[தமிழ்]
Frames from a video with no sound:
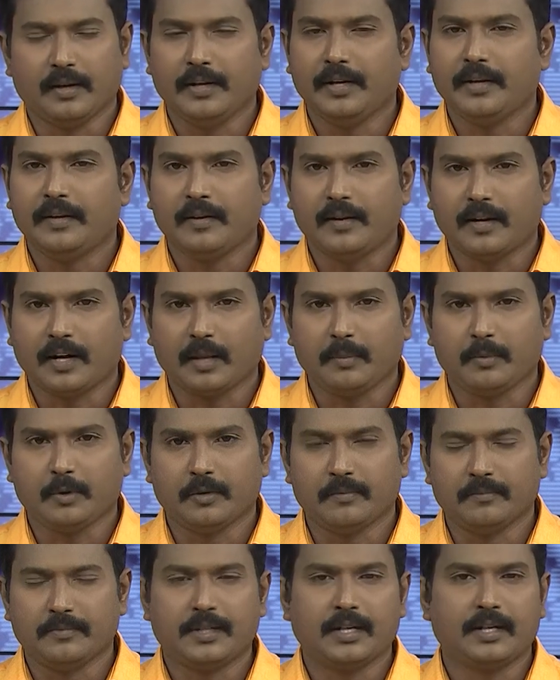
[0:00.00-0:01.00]
இன்று
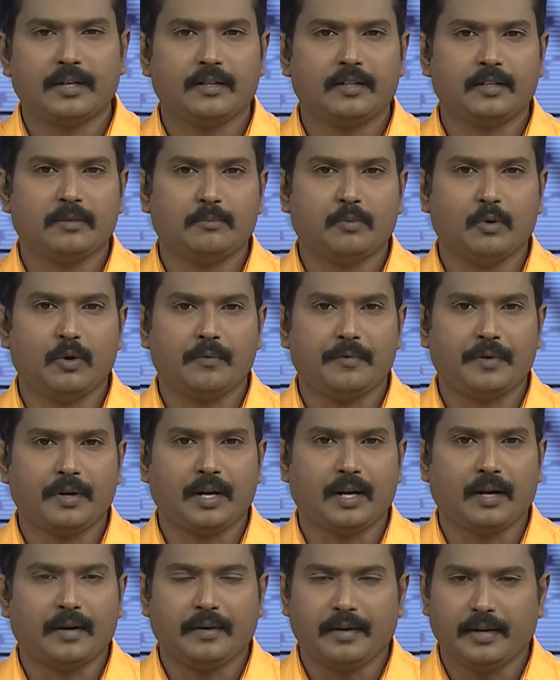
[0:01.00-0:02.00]
நடைபெறும் கழக
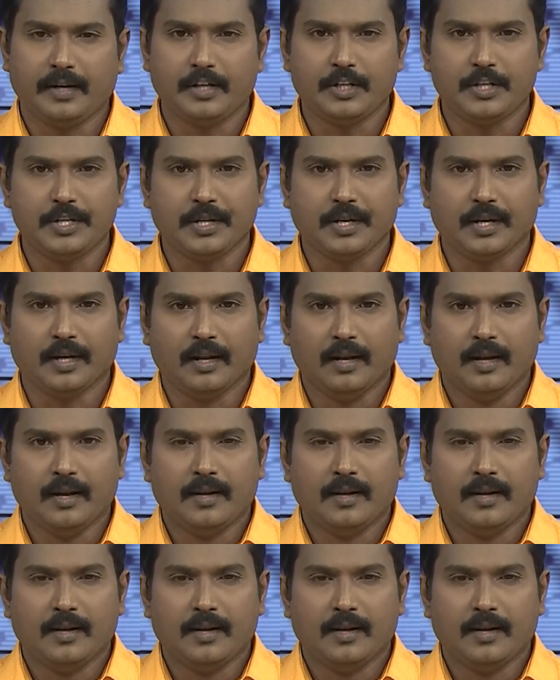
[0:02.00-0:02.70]
பொன்விழா நிகழ்ச்சியில்